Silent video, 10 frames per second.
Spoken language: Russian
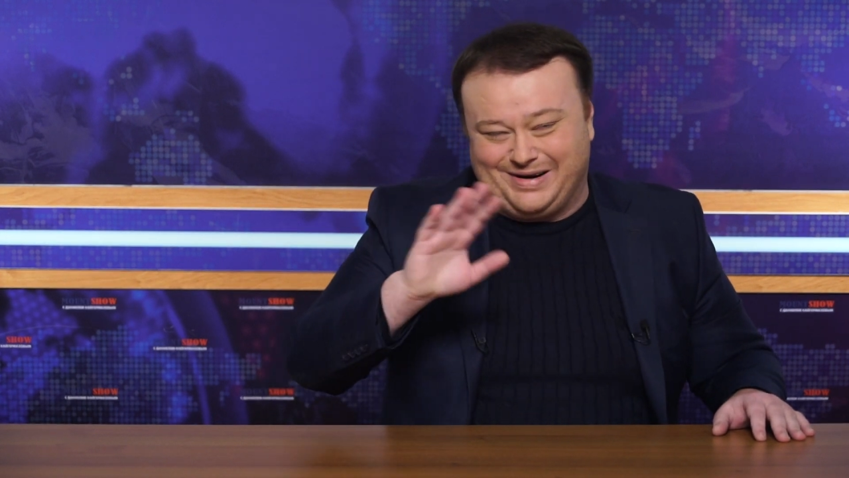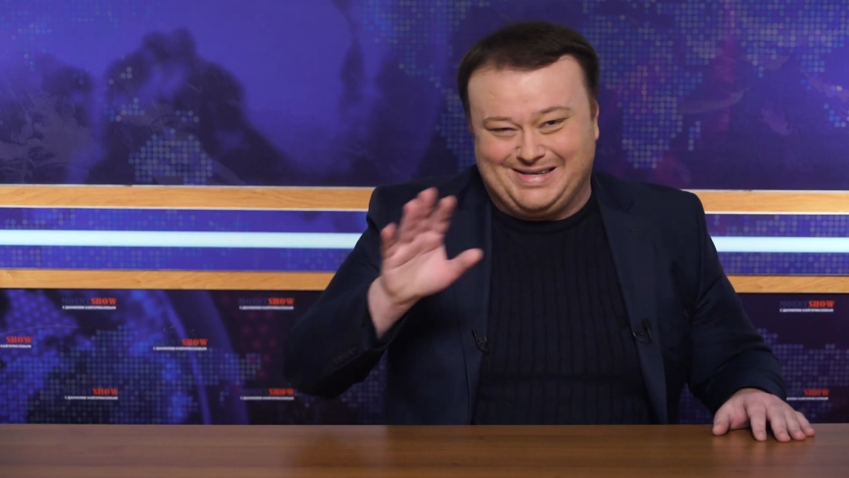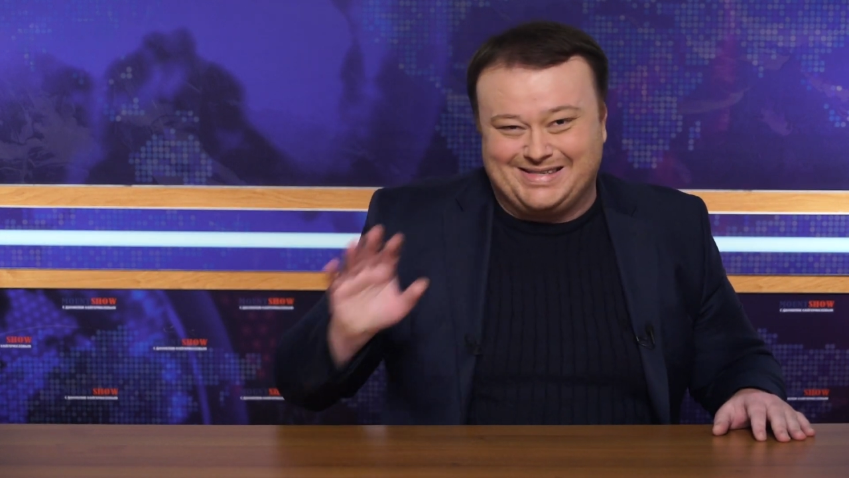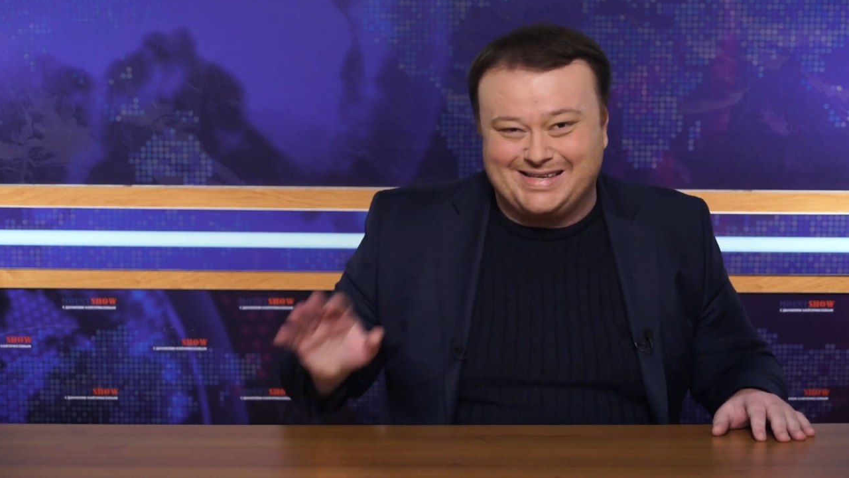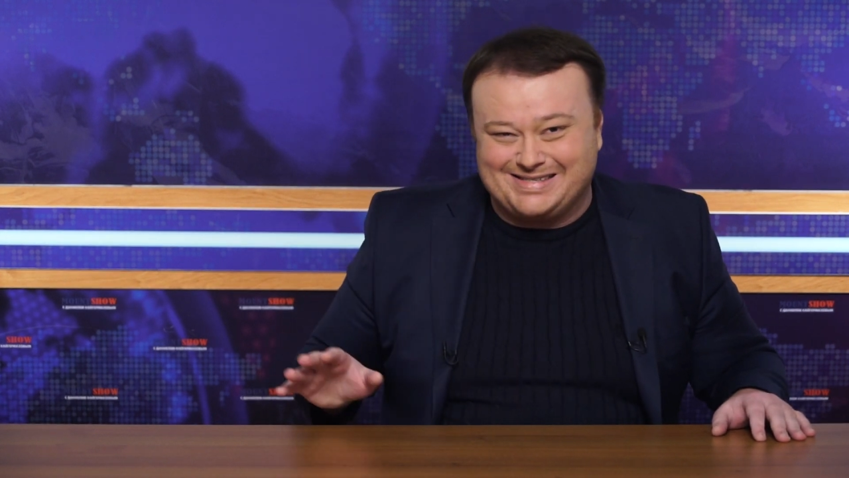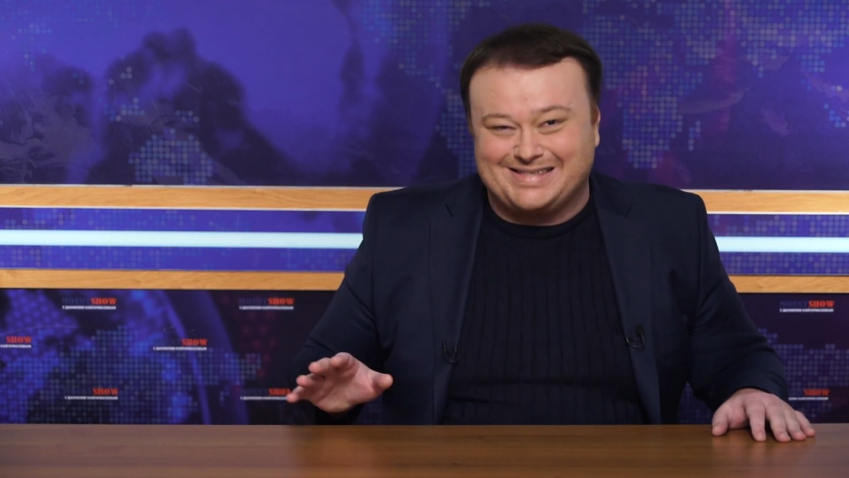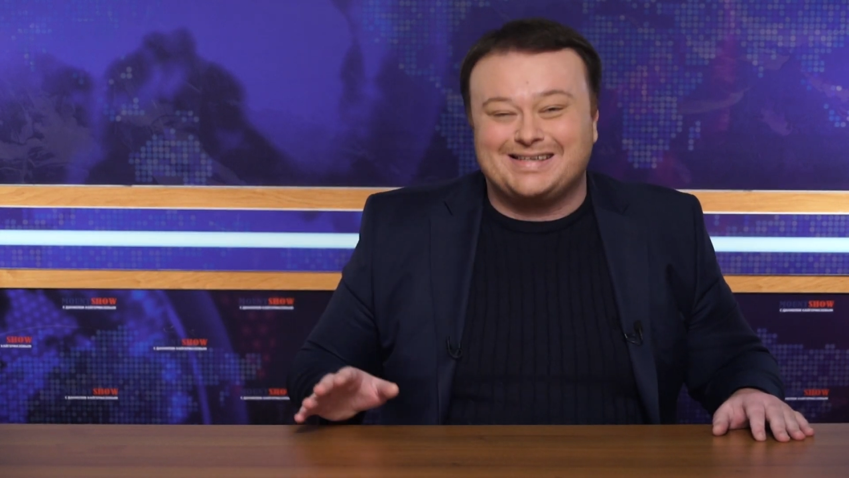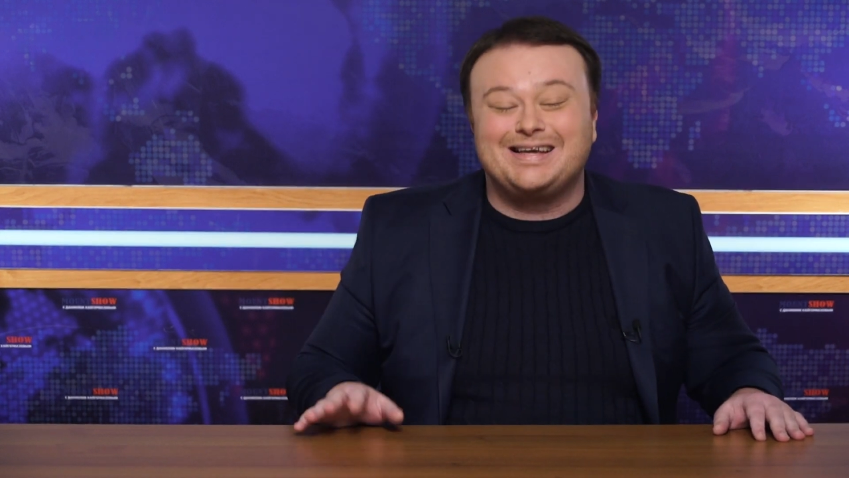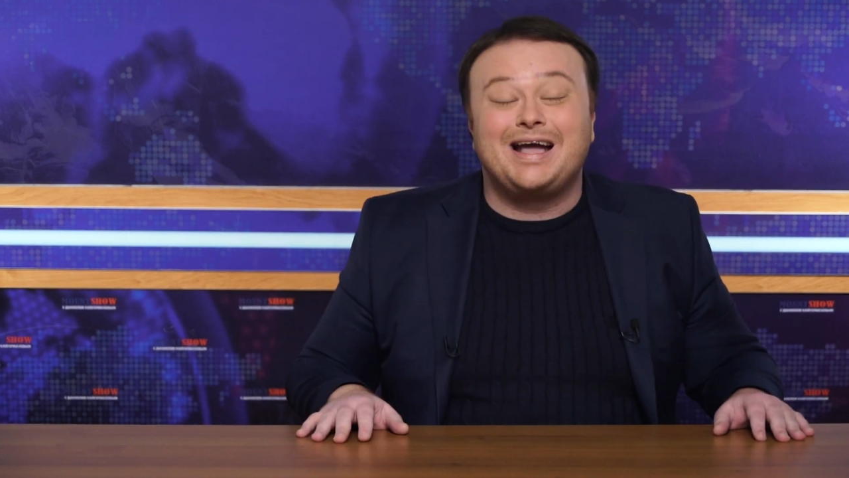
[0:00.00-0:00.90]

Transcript: произносить,